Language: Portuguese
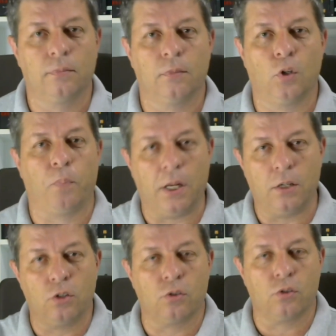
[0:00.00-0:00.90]
Eu
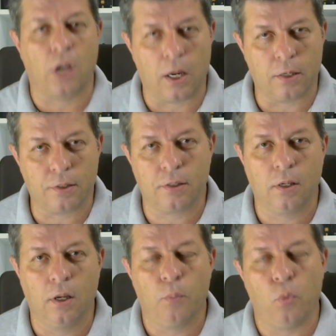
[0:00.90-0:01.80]
prendi os caras.
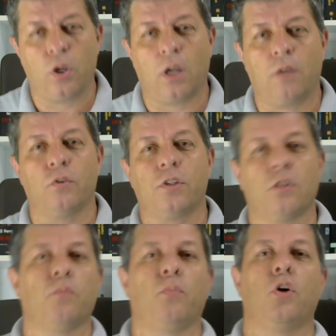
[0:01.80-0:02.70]
Por que, que você
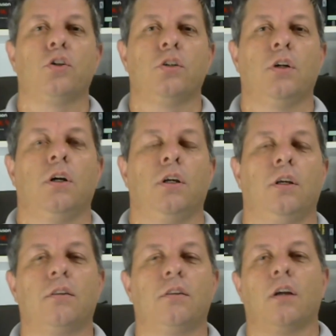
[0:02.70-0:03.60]
não pode
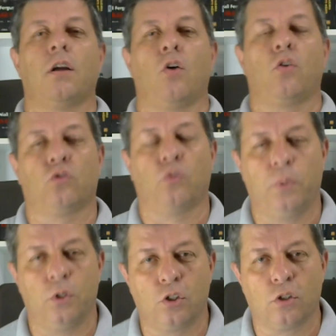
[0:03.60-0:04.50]
entregar o que eu estou
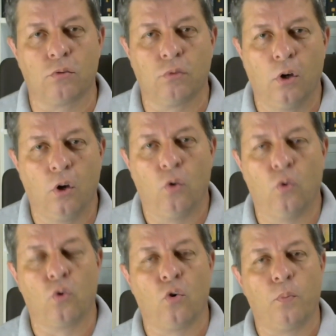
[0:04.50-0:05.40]
pedindo,
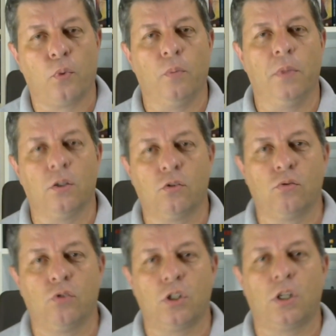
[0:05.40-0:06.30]
um
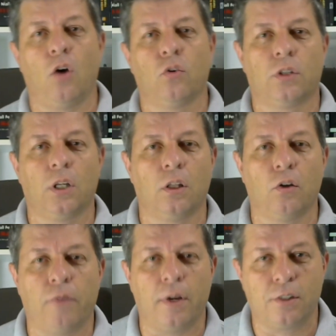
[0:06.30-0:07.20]
compromisso de que a OTAN não
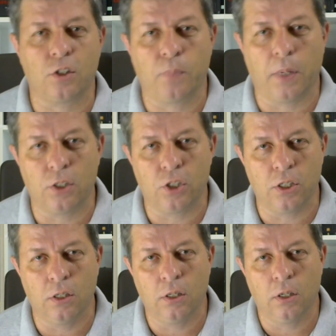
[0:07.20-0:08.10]
vai se
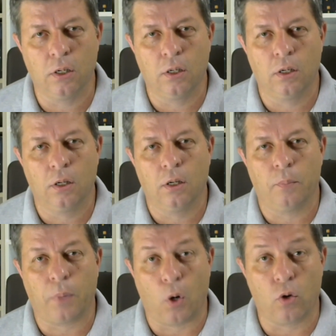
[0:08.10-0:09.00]
expandir
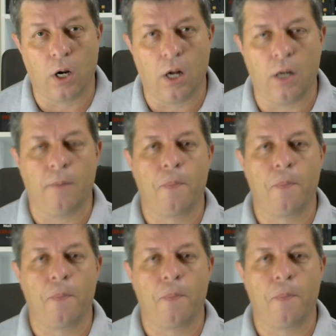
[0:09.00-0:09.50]
para a Ucrânia?